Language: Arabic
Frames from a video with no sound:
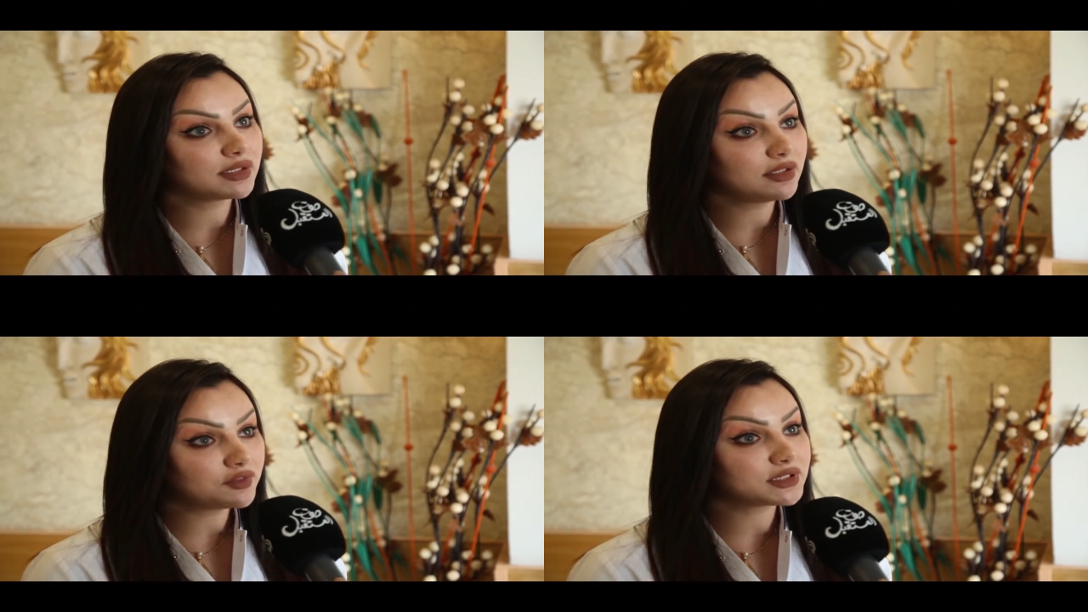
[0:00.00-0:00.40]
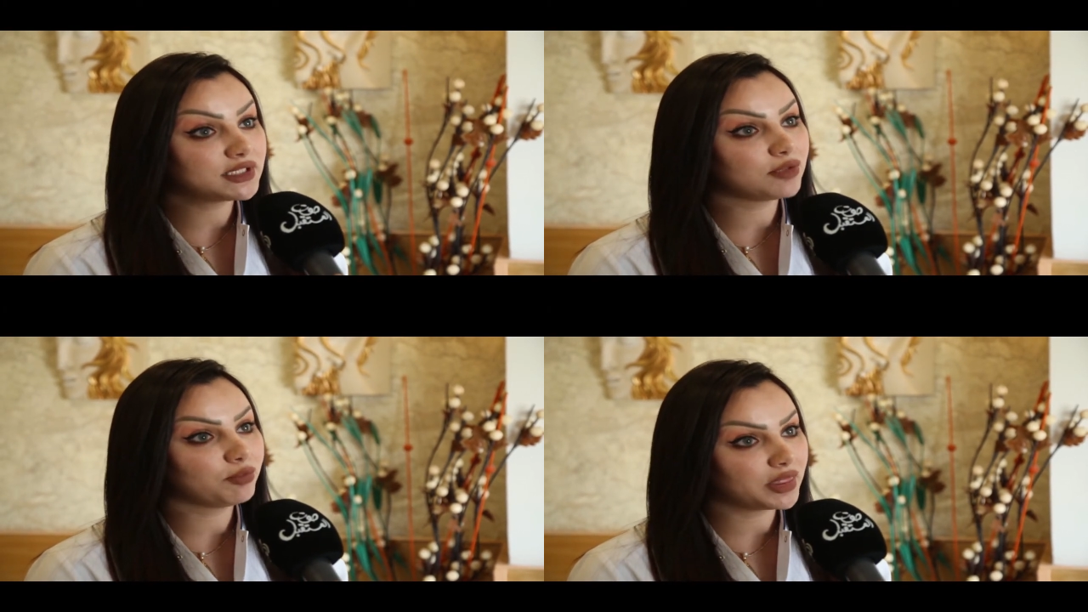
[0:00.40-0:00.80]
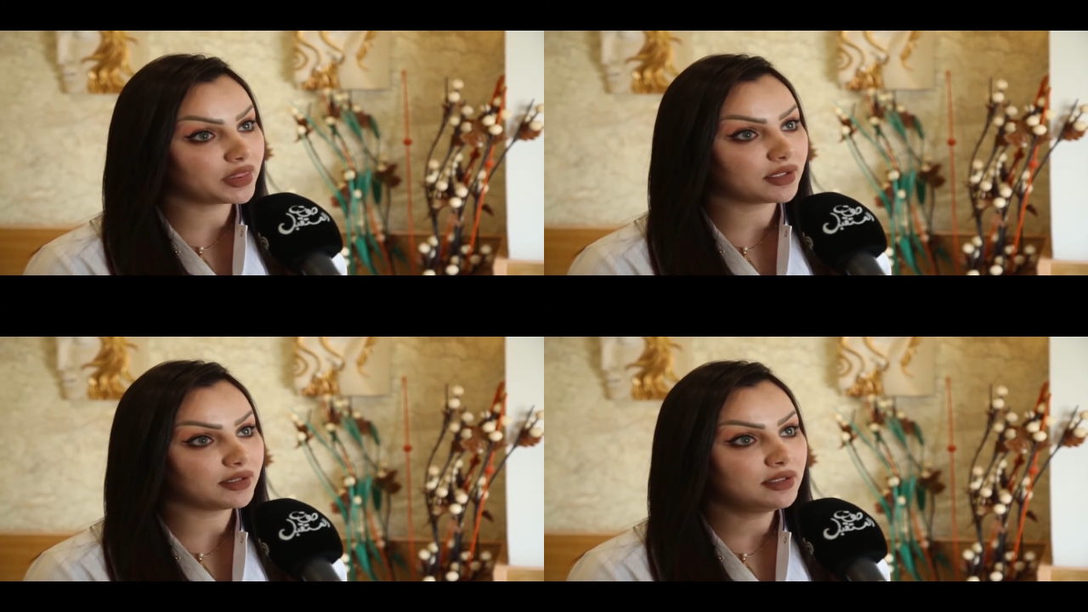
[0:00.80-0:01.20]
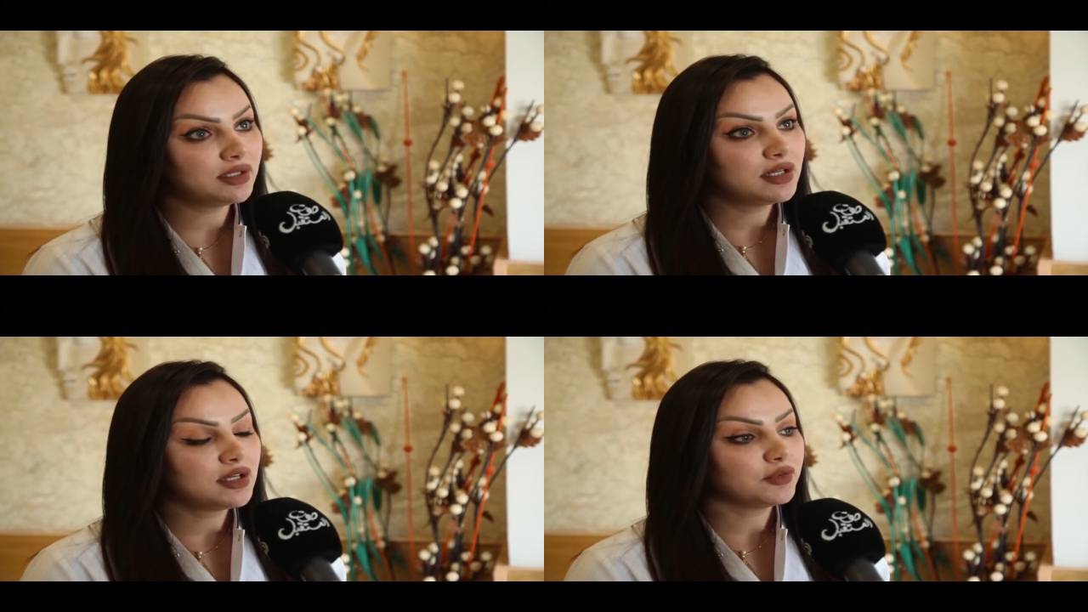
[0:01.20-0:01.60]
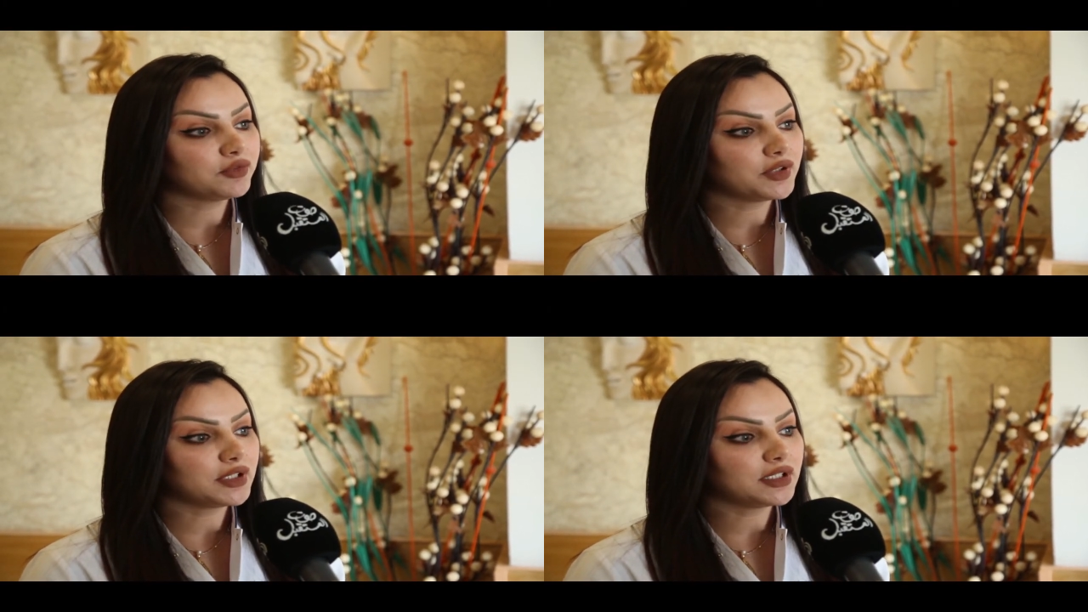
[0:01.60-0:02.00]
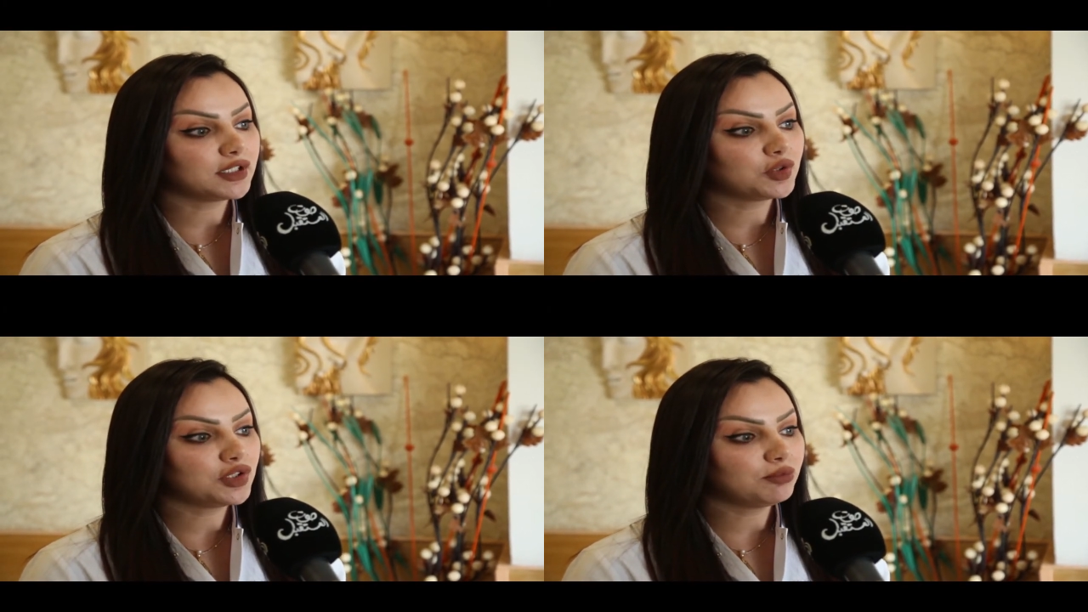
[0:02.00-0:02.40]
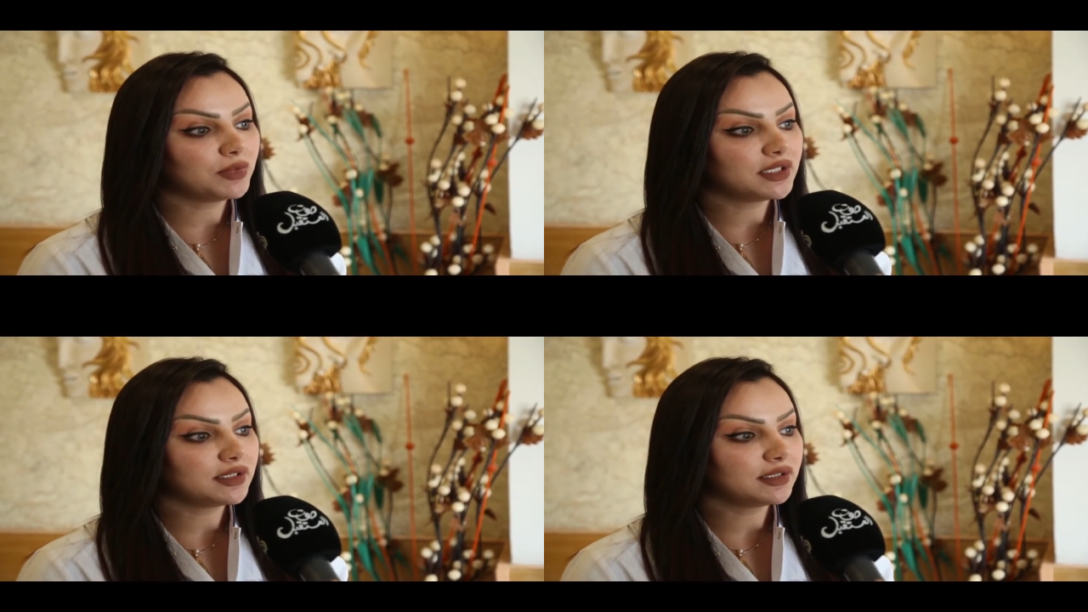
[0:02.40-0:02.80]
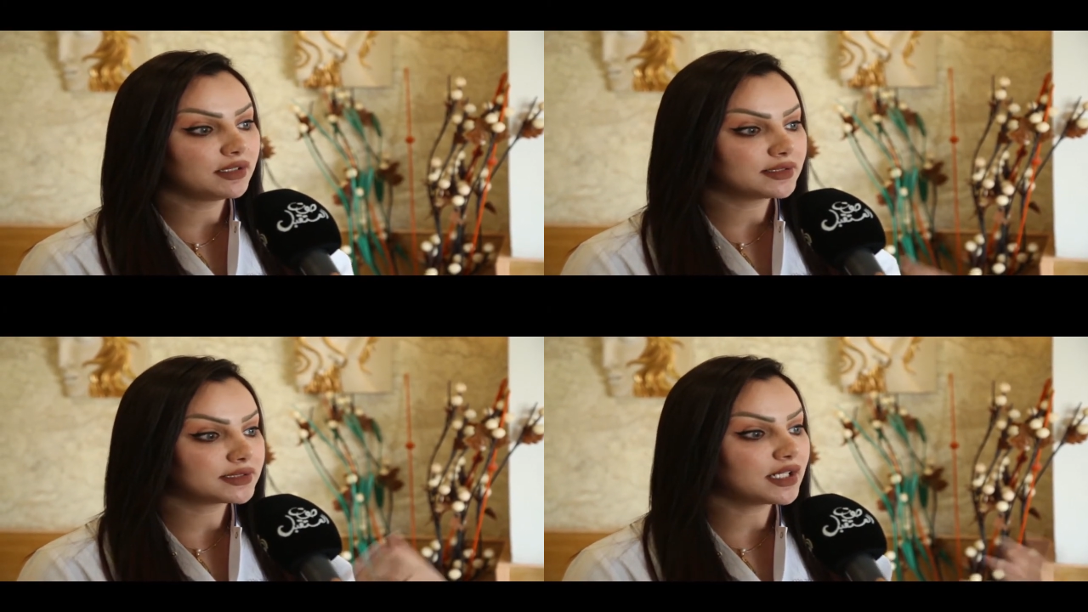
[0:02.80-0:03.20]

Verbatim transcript: نفسيا بالثقه فكل ما